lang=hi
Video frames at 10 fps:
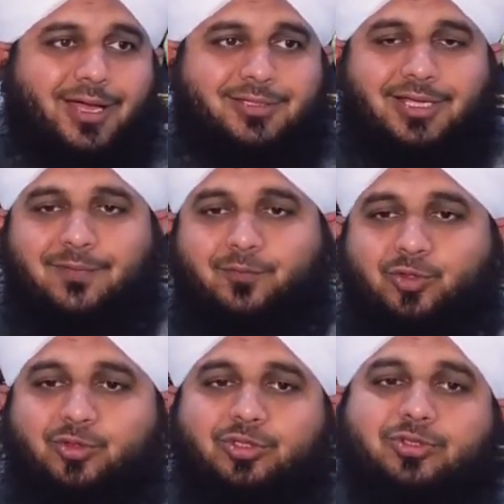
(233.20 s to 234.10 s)
अच्छा
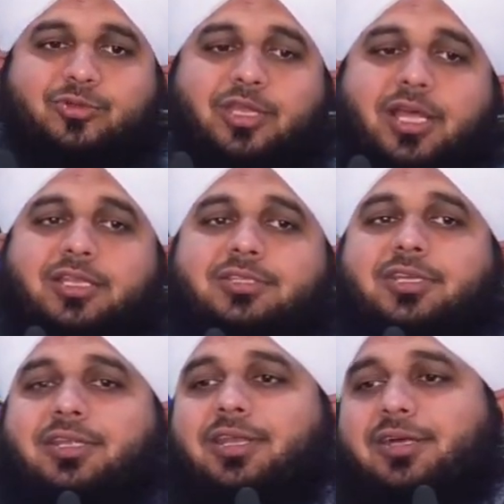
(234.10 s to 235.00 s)
वो जो जिसको लालच
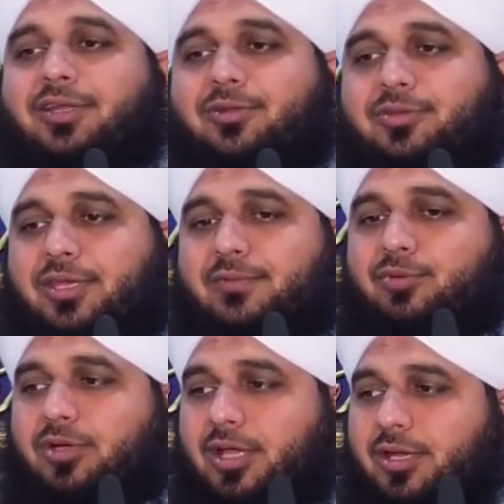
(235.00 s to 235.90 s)
दिया जा रहा होता है
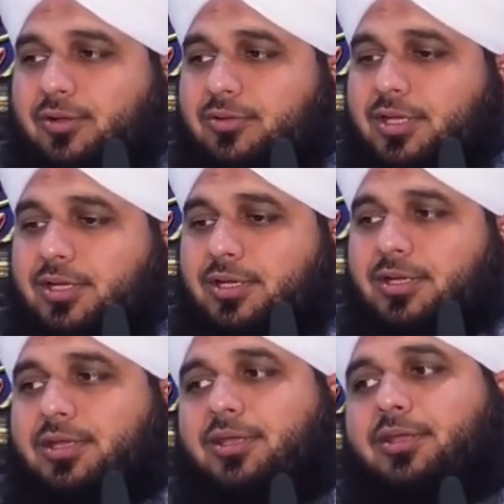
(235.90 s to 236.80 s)
वो कह रहा होता है कि
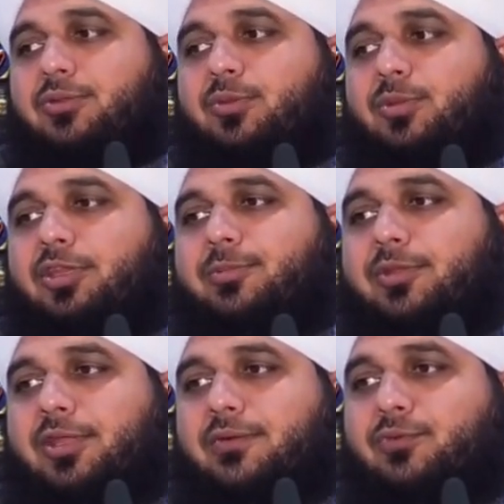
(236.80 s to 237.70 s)
नहीं नहीं तुम्हें नहीं
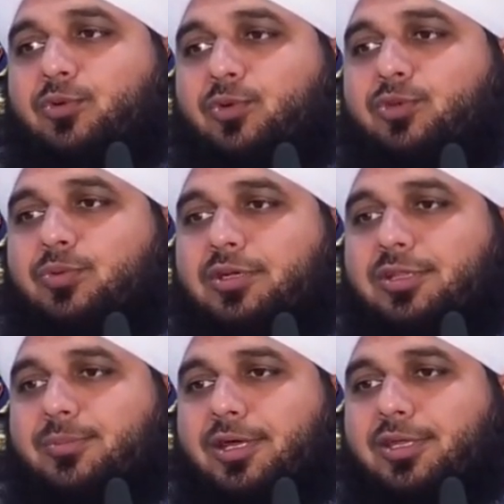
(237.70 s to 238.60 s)
पता वो उस
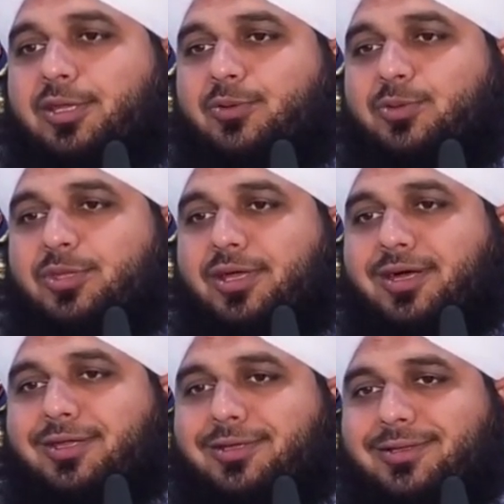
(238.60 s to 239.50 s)
वक़्त मानने को
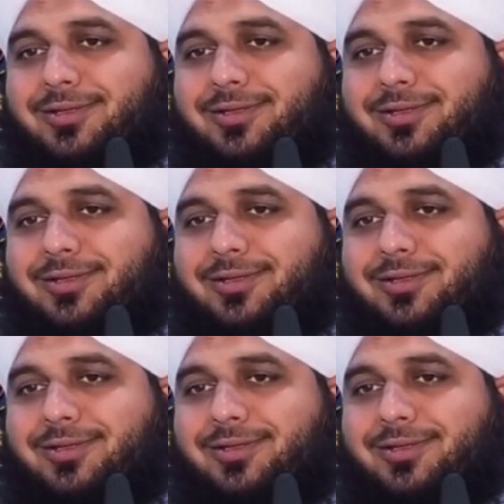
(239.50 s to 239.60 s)
तैयार